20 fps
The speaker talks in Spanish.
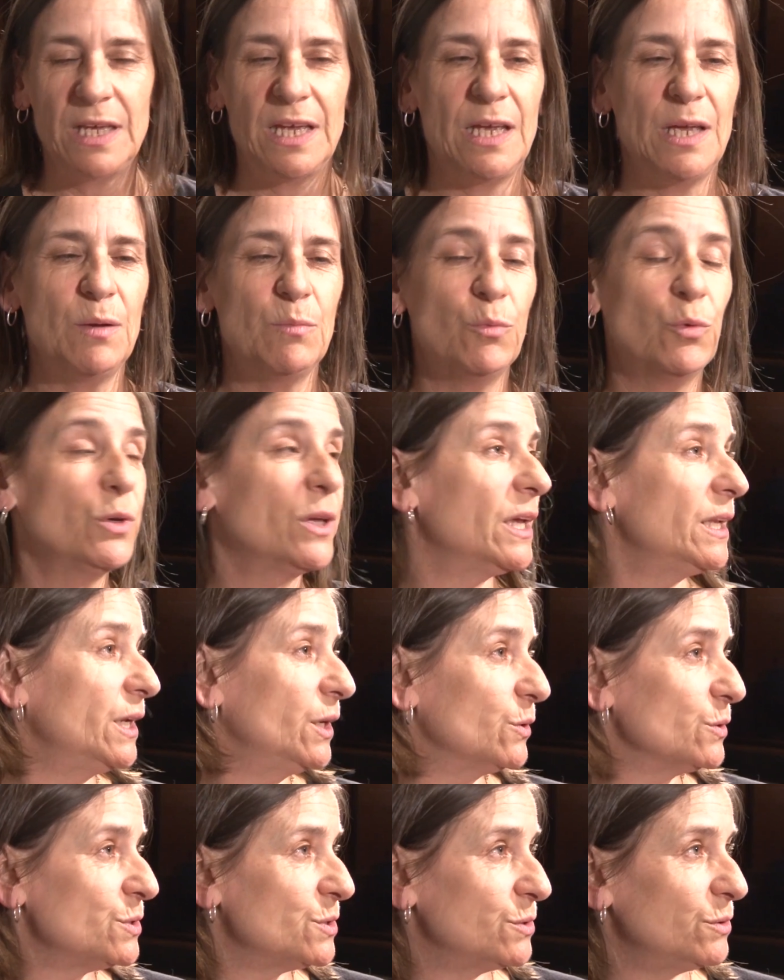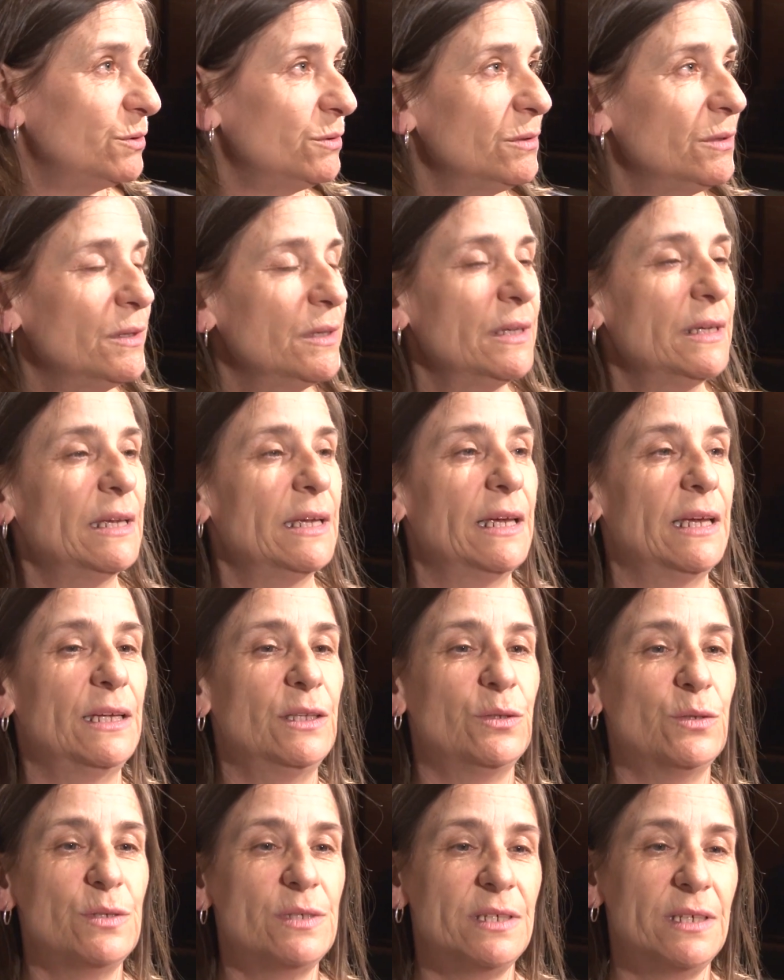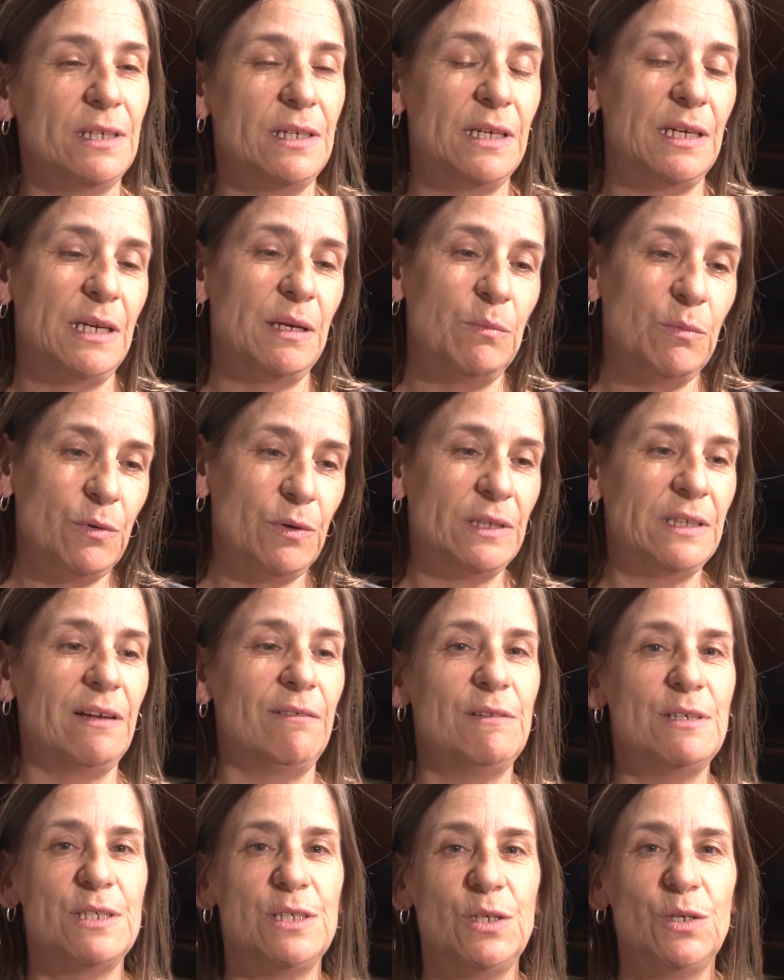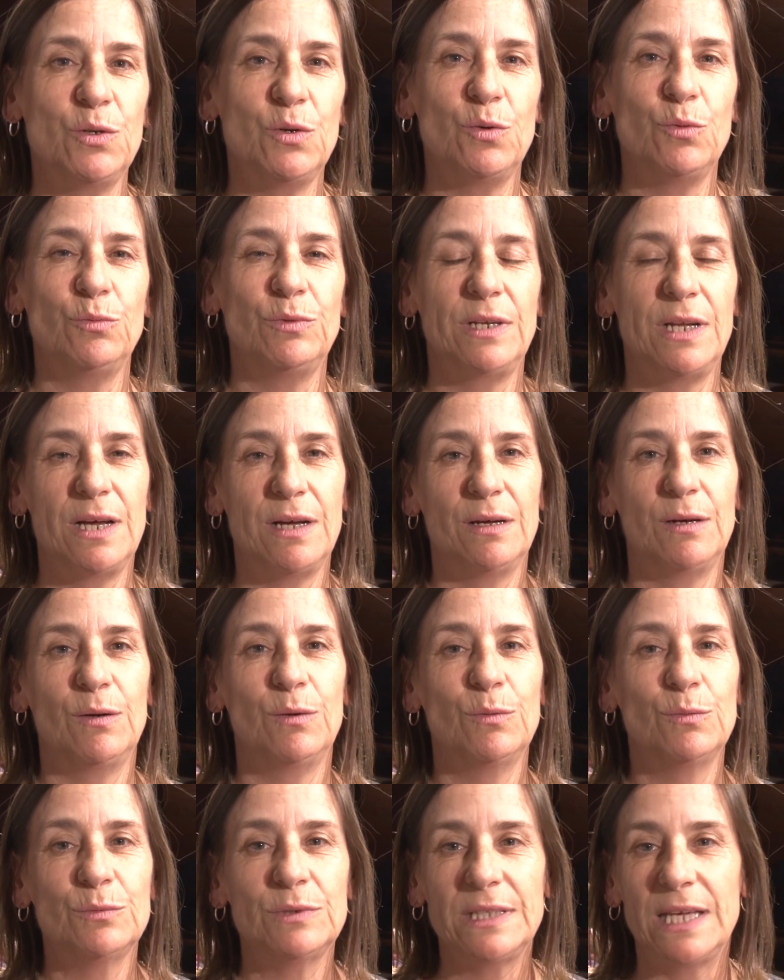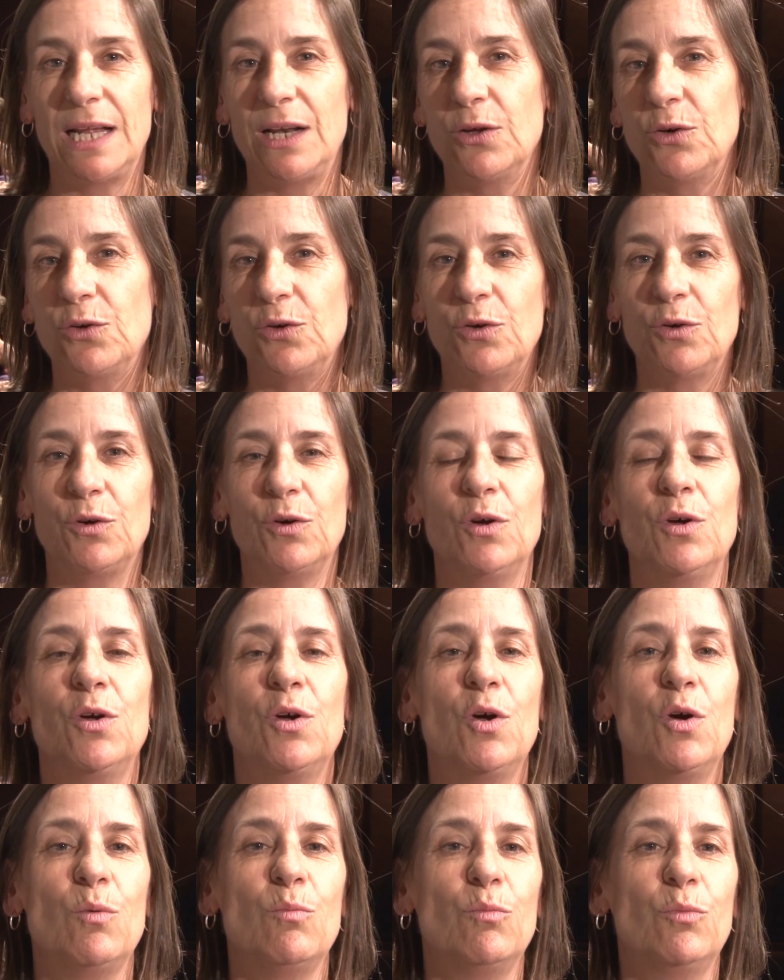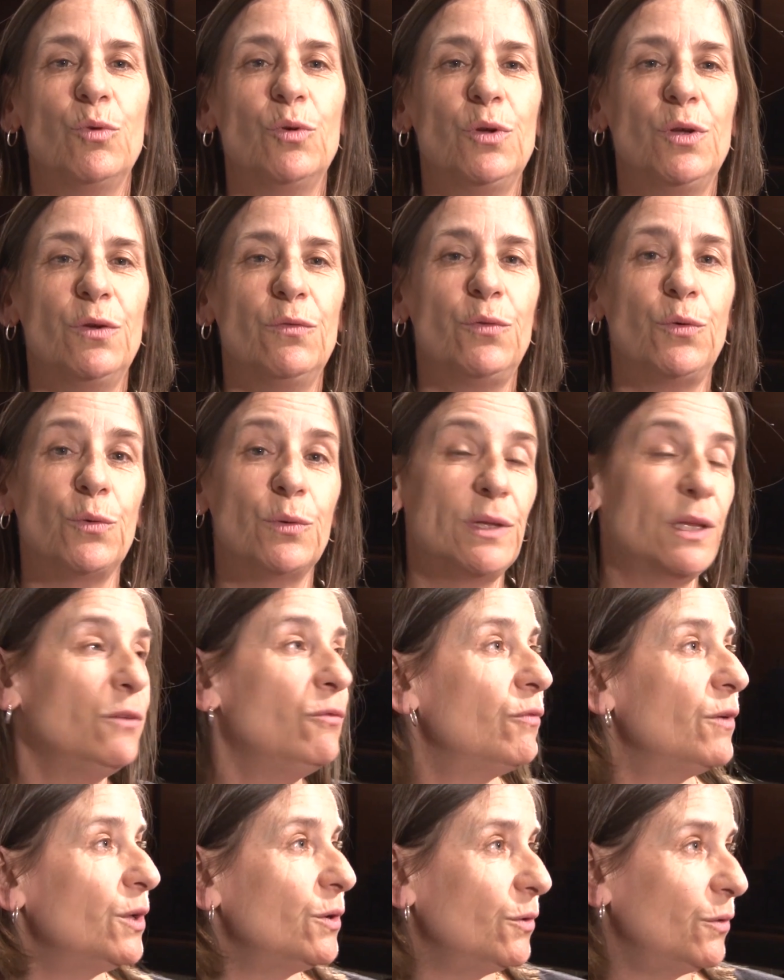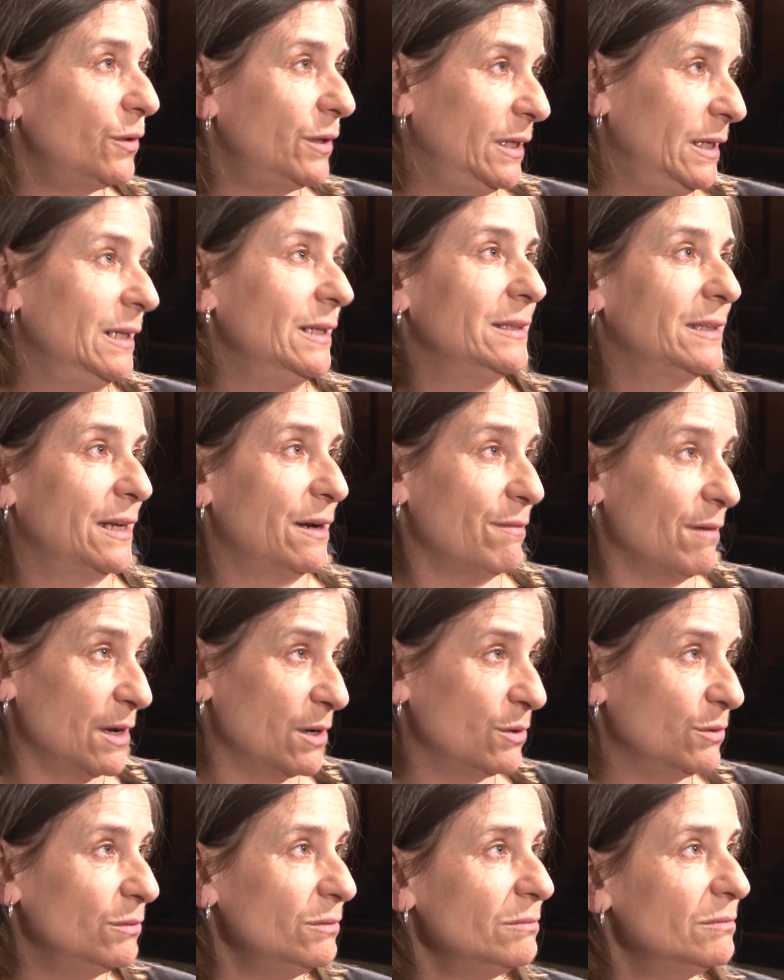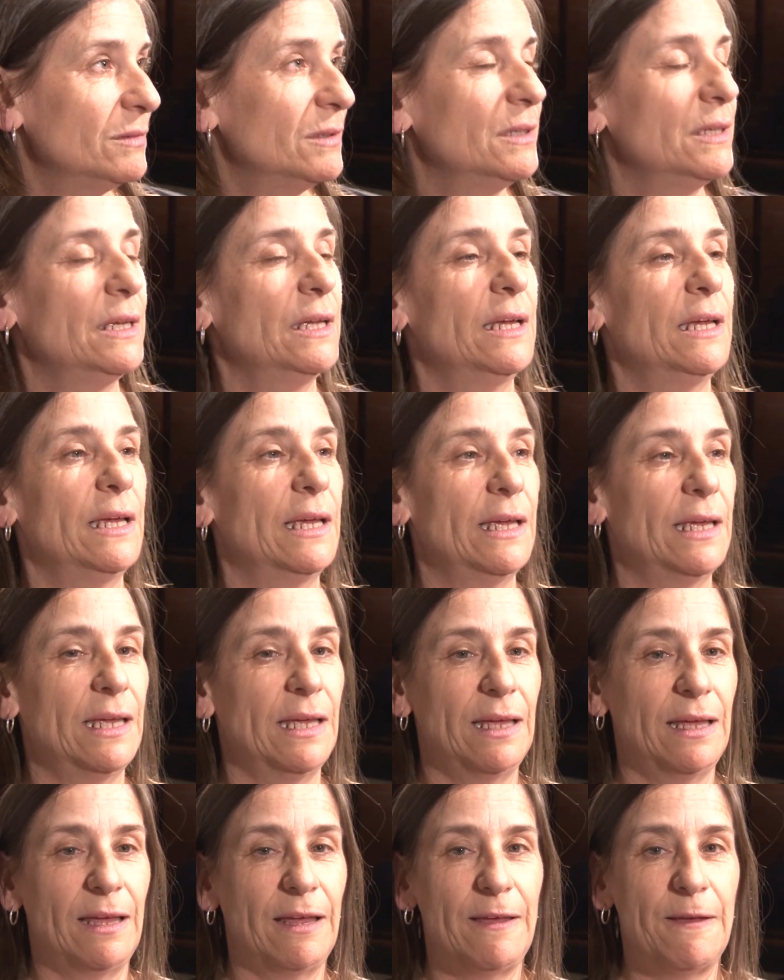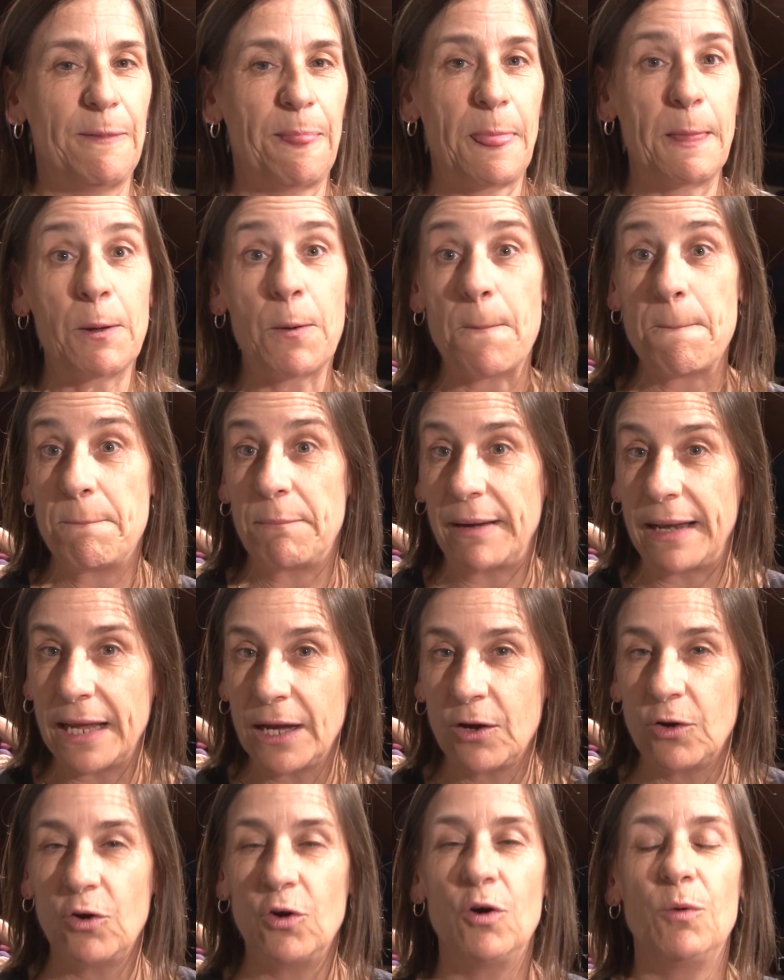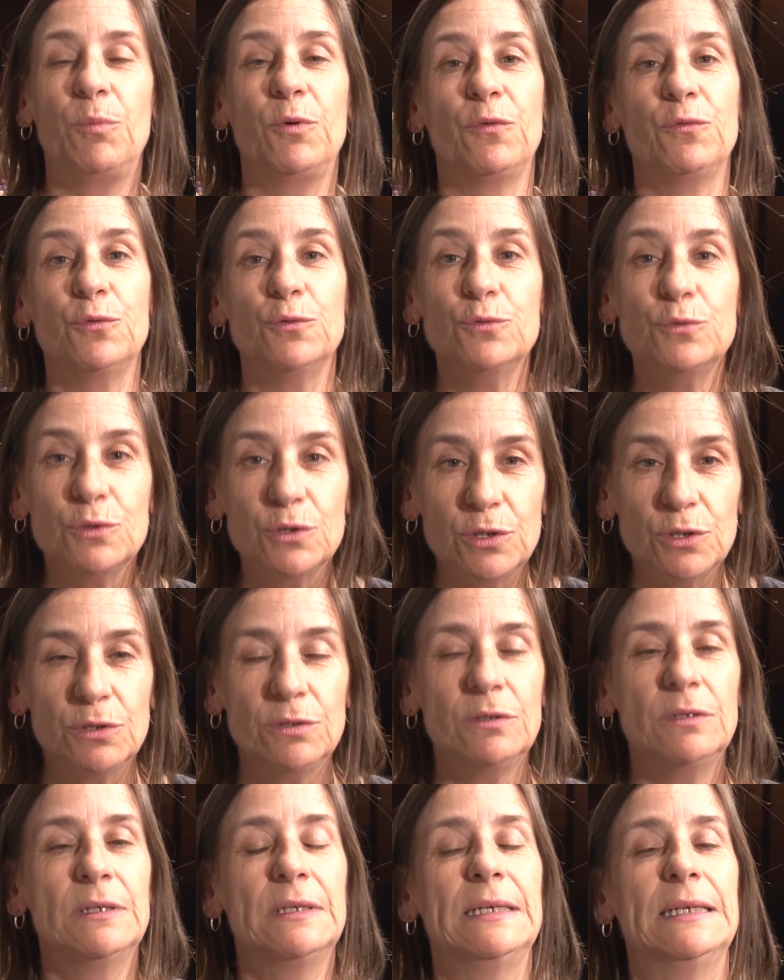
eh, muy generoso. Entonces hemos establecido un diálogo muy fructífero en el trabajo, eh, complejo, profundo,